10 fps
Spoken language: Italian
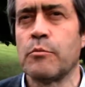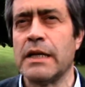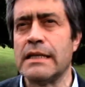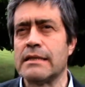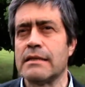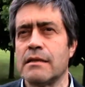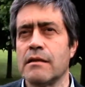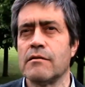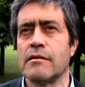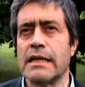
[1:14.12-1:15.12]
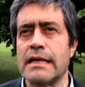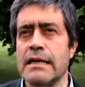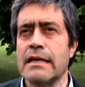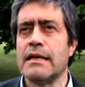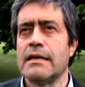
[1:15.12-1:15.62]

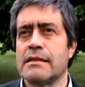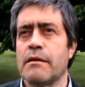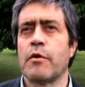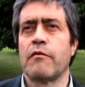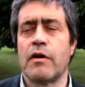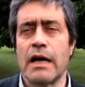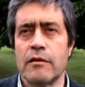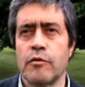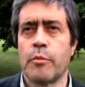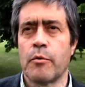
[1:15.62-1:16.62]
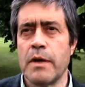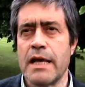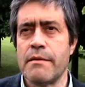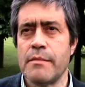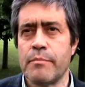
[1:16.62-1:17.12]
urbanizzazione sta provocando
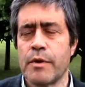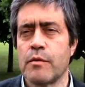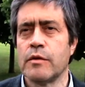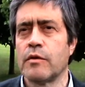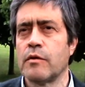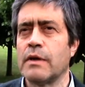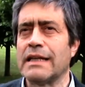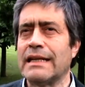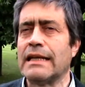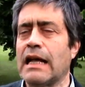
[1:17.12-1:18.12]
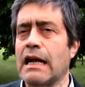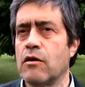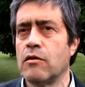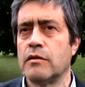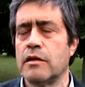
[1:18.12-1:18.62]
problemi per quanto riguarda la
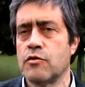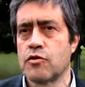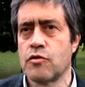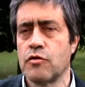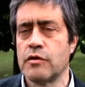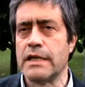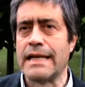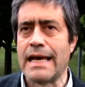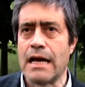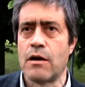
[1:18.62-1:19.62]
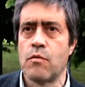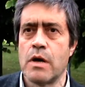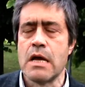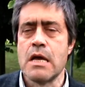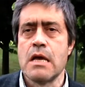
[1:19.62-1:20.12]
raccolta e lo scollo delle
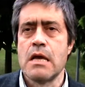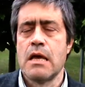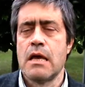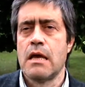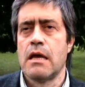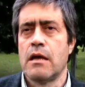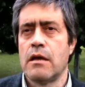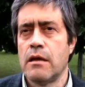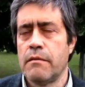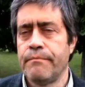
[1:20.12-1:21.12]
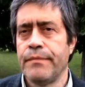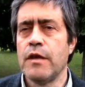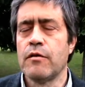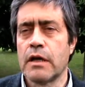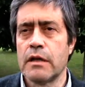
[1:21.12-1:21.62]
acque e ehm,
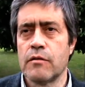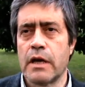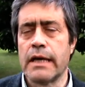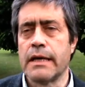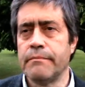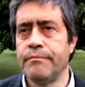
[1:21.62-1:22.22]
io credo che